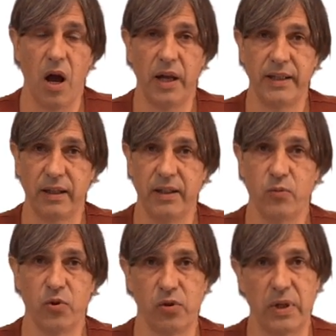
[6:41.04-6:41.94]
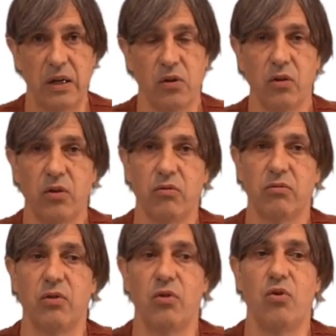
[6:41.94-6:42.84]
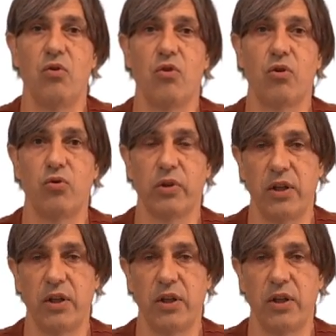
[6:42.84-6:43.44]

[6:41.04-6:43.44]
Un dernier mot sur la langue. Le cours